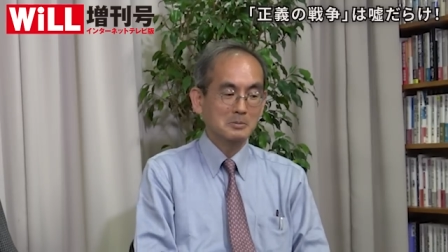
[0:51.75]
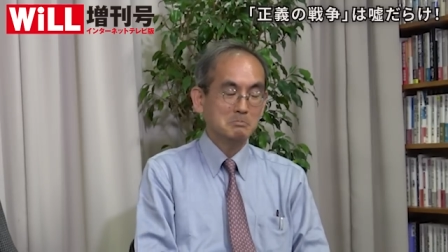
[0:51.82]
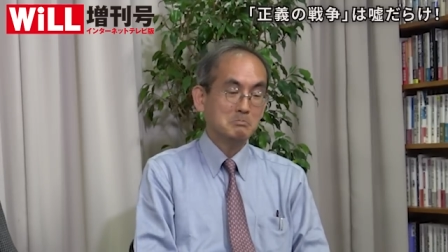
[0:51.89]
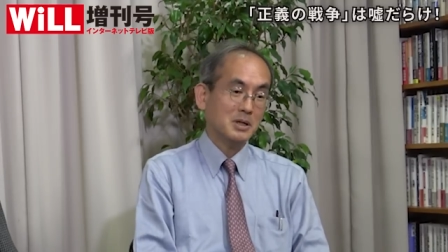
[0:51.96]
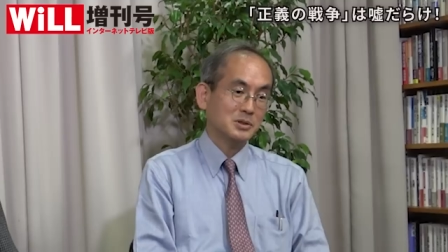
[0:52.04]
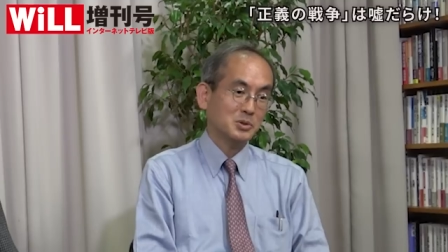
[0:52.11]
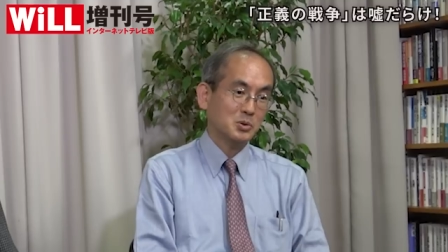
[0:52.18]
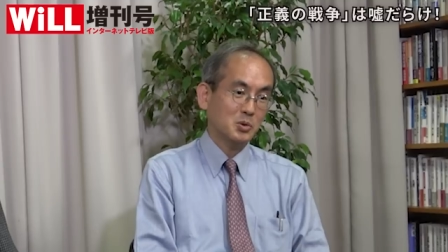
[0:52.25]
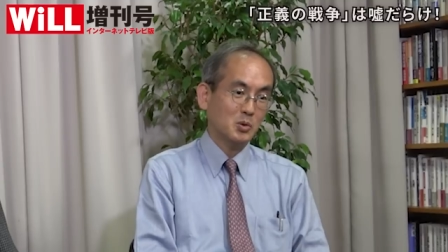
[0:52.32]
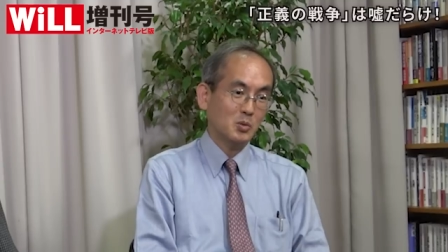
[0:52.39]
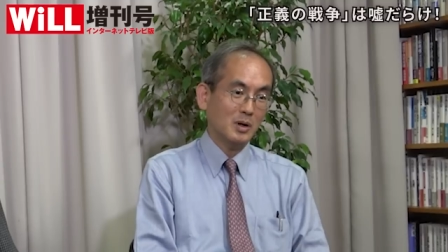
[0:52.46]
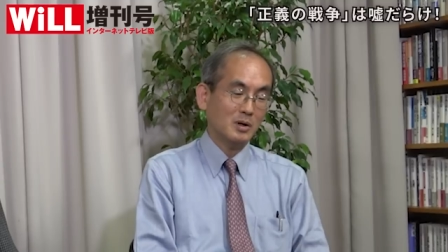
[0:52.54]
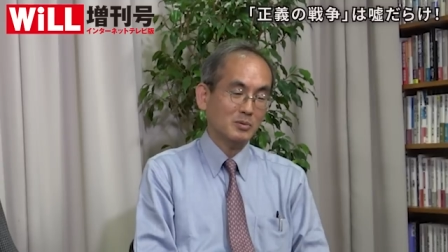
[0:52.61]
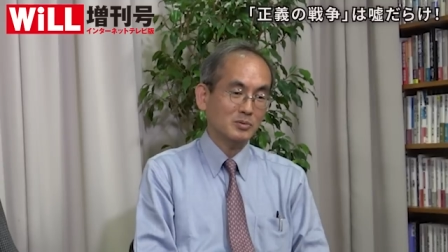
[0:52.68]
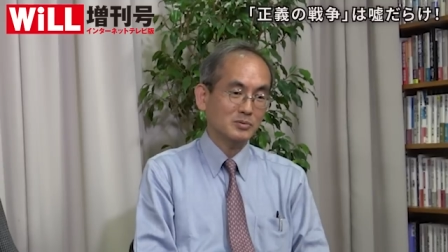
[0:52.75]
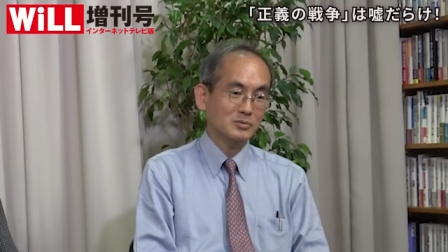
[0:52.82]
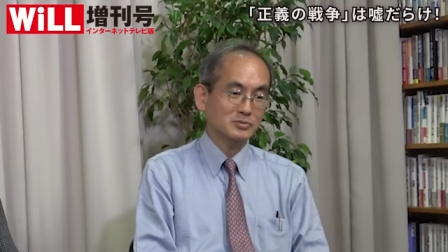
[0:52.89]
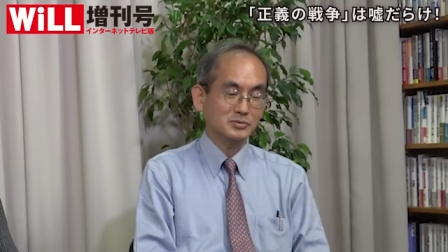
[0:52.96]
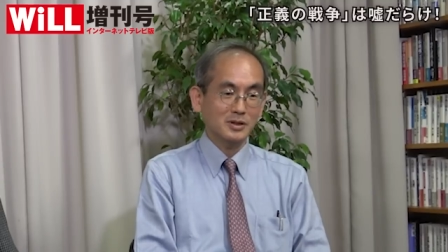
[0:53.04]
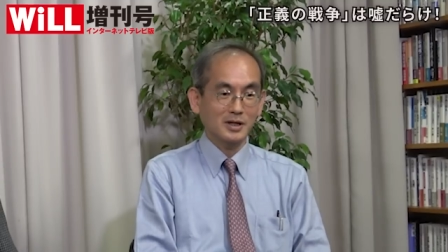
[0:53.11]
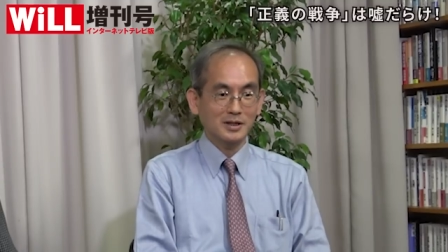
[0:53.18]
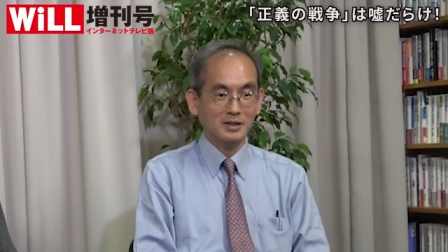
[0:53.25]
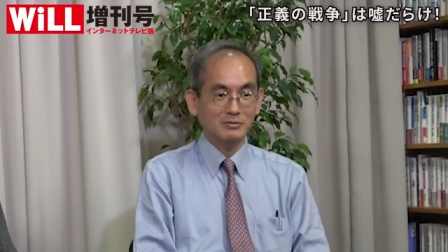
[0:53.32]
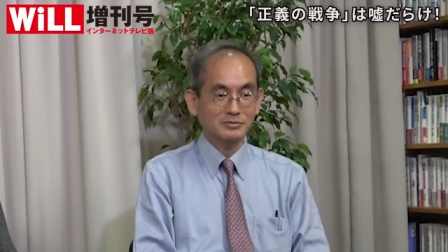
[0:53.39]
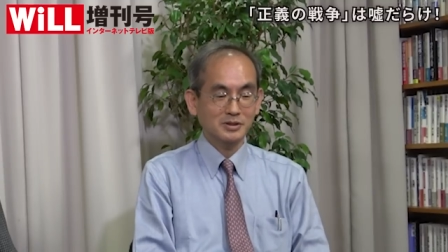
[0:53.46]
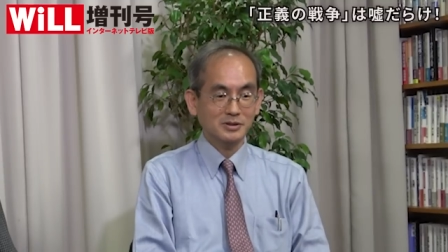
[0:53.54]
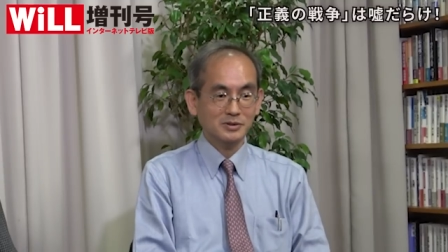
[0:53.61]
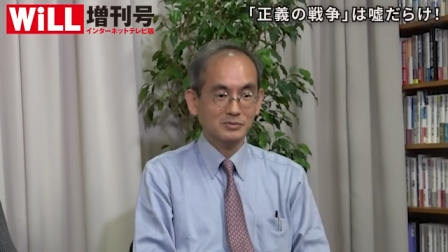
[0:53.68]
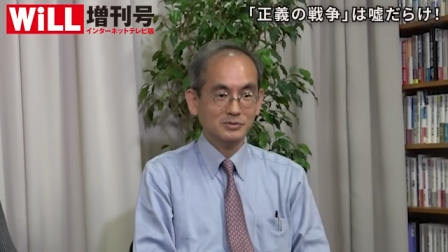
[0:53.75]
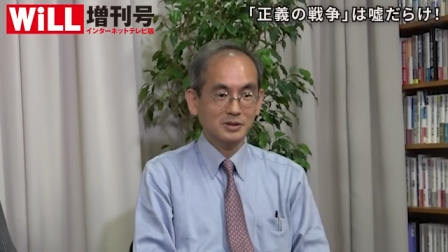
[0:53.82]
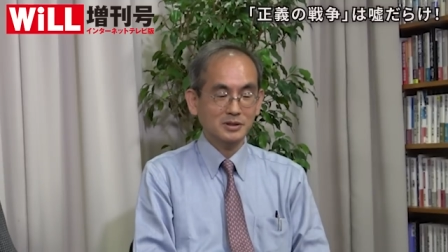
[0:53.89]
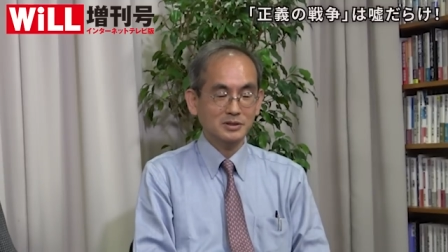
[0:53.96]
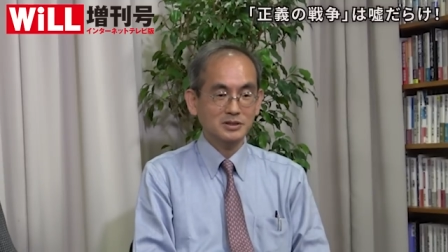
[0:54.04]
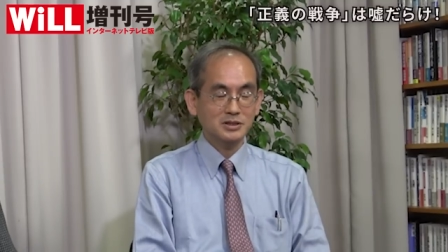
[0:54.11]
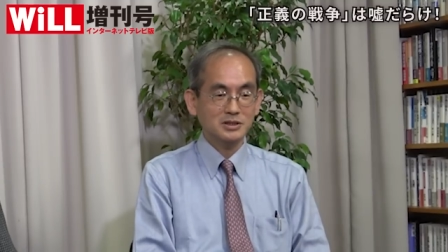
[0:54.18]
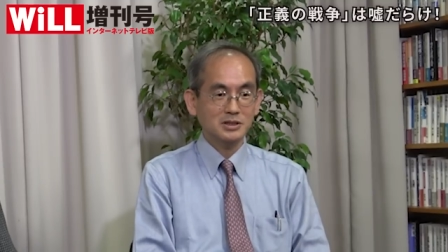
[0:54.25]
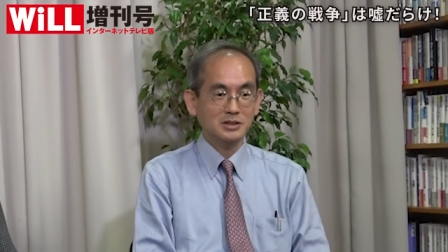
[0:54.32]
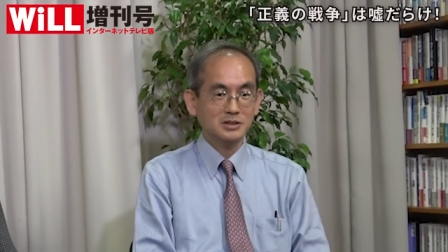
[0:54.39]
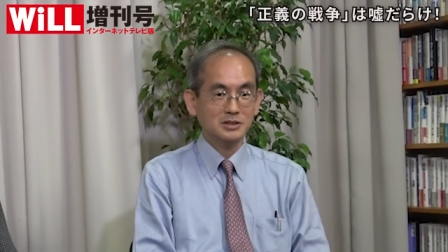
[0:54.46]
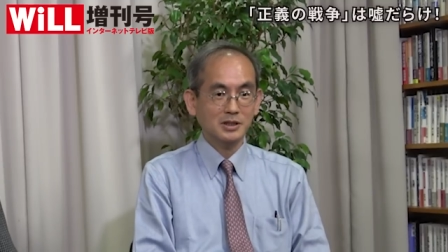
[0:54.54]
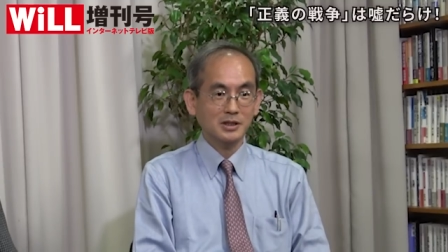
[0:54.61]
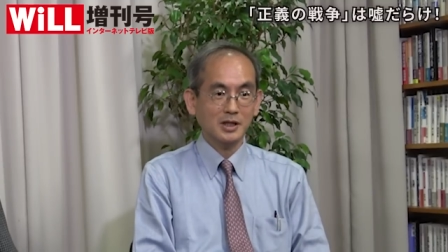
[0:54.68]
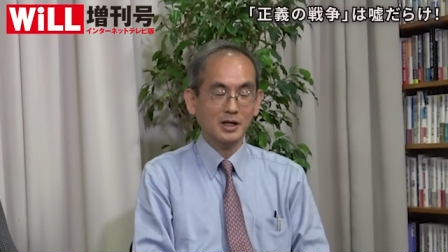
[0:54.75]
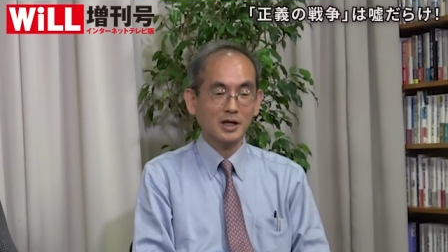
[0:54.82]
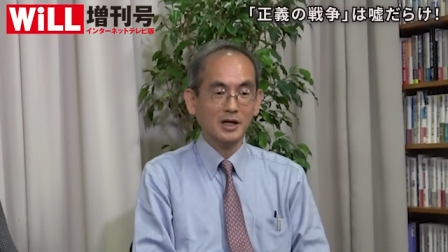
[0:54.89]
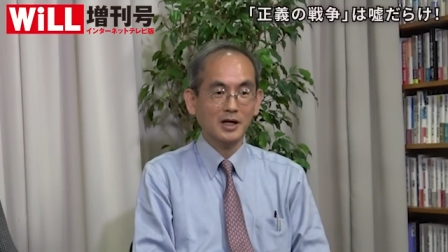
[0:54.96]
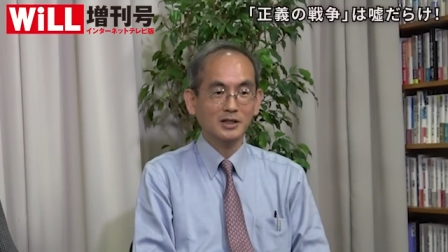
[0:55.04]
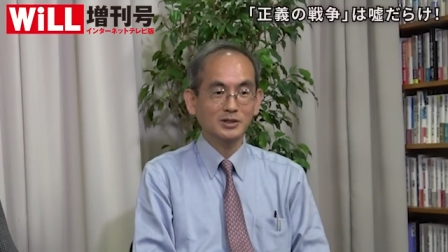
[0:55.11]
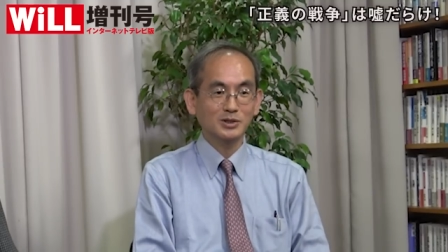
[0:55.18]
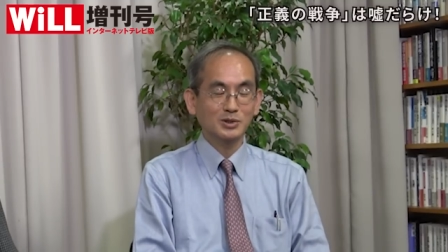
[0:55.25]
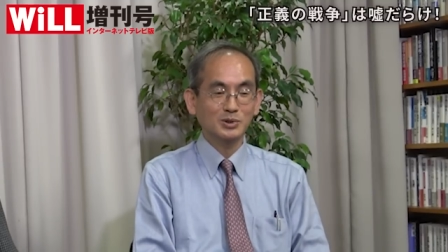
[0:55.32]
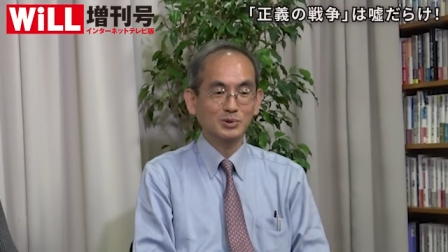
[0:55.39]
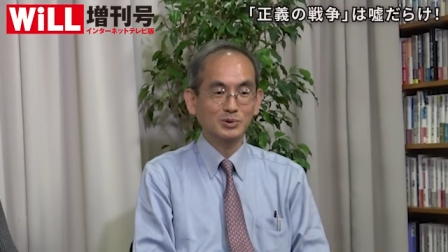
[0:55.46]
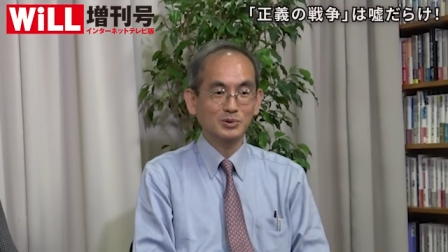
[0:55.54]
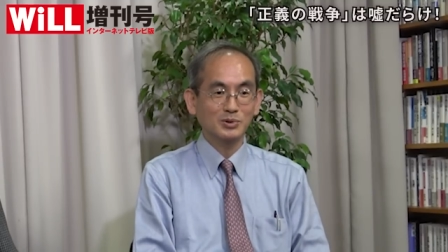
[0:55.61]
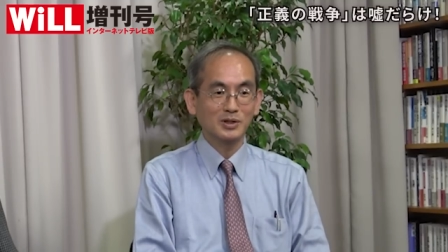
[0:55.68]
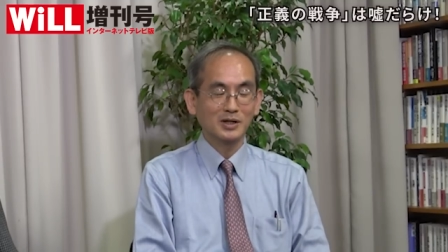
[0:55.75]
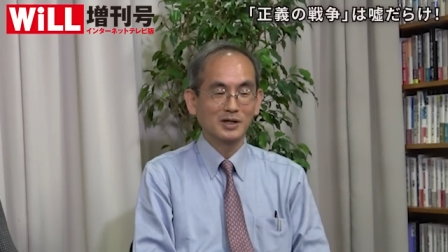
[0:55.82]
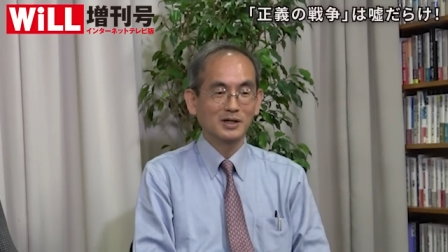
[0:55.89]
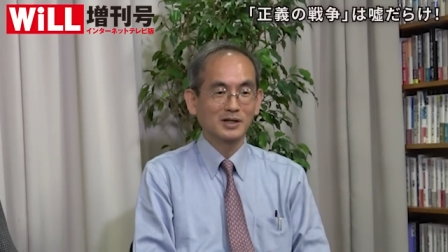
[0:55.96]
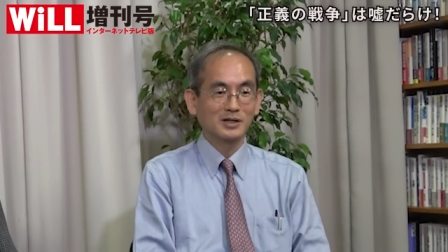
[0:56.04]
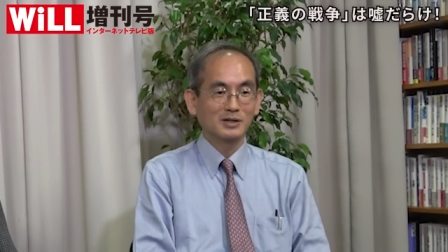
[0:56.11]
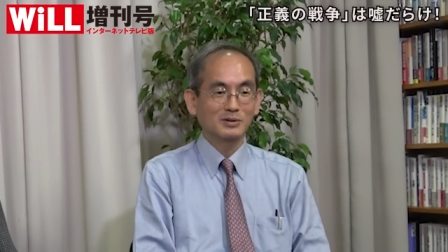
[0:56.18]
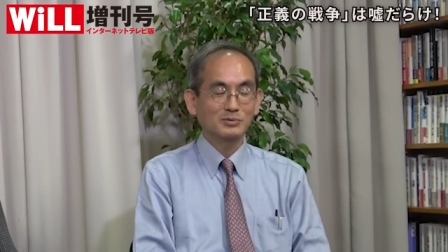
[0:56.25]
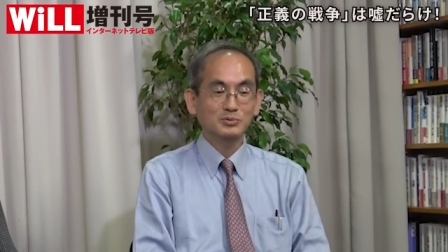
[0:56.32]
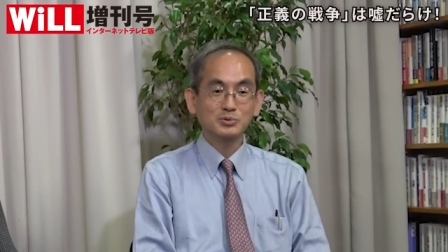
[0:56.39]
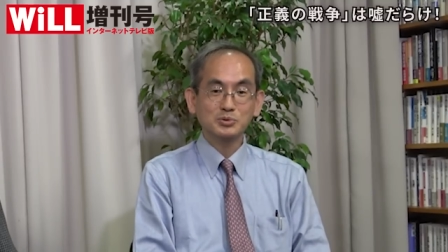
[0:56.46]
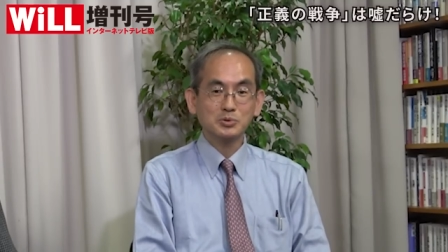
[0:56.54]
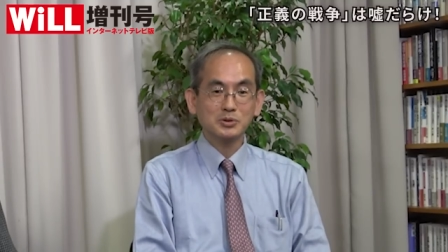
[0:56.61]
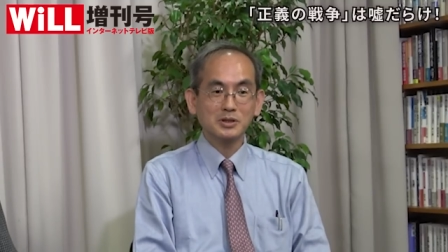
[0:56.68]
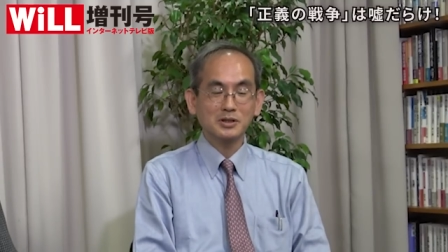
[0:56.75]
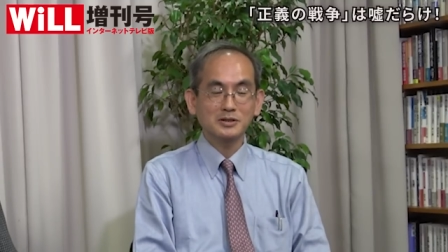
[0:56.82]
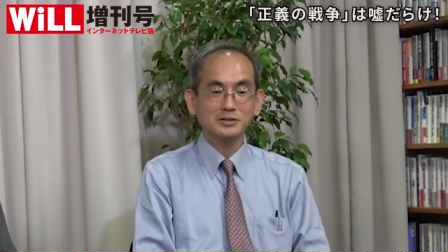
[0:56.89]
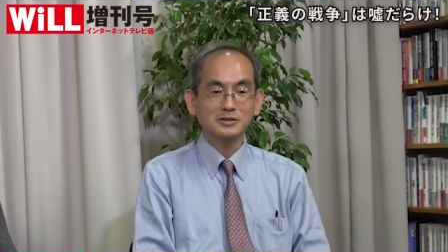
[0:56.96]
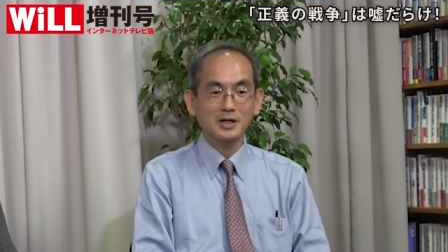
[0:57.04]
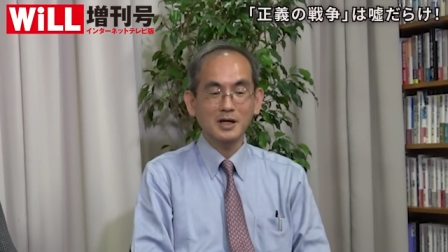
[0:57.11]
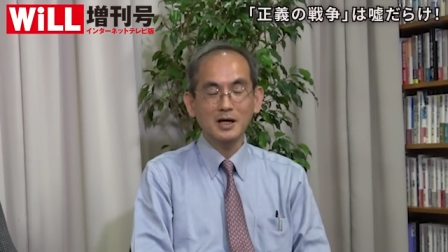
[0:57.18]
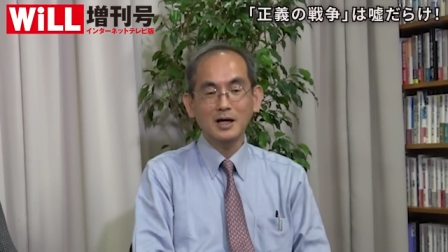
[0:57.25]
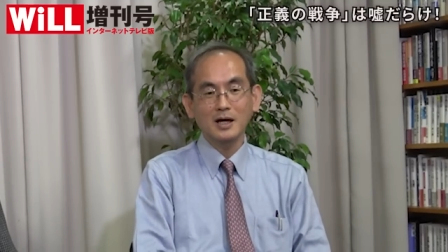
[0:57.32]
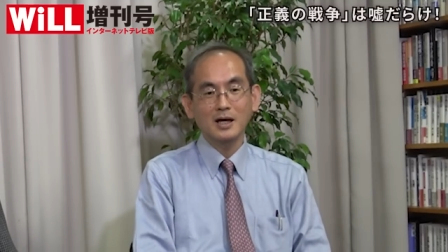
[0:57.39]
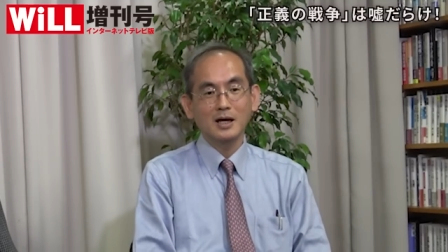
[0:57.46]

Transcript: まあ、日本はこのウクライナを積極的に支援しなきゃいけないっていう風潮でですね